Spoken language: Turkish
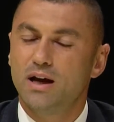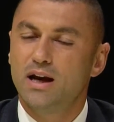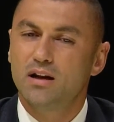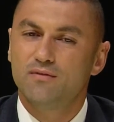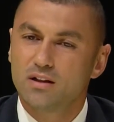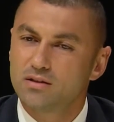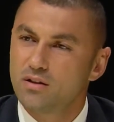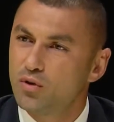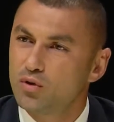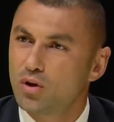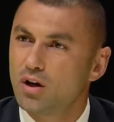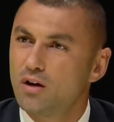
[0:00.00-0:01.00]
Her fazla
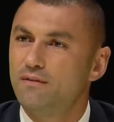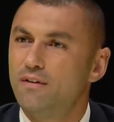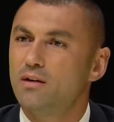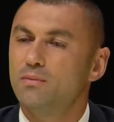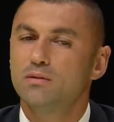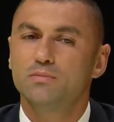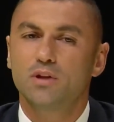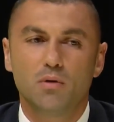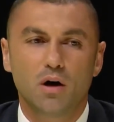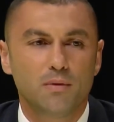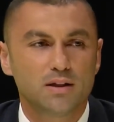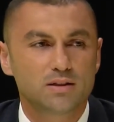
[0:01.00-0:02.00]
fotoğraf vermedim.
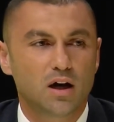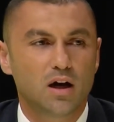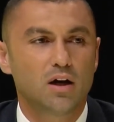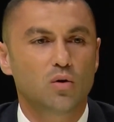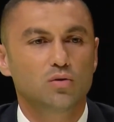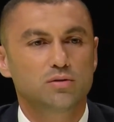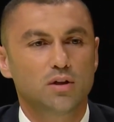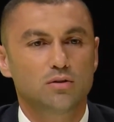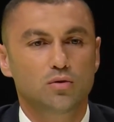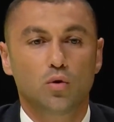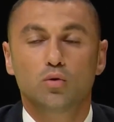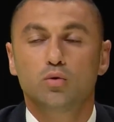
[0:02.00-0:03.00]
Tamamen evet. sahaya
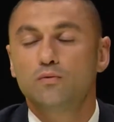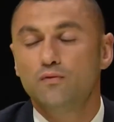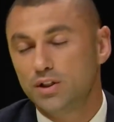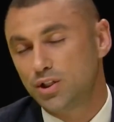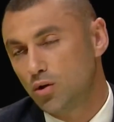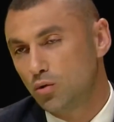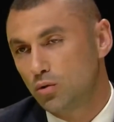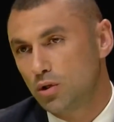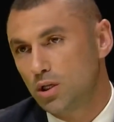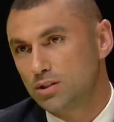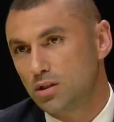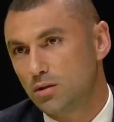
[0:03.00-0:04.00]
konsantre tabii, oldum tabii. ve Şenol
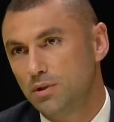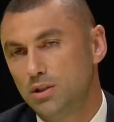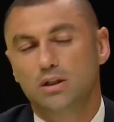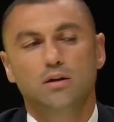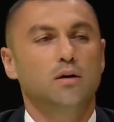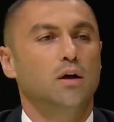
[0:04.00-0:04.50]
Güneş tabii ki.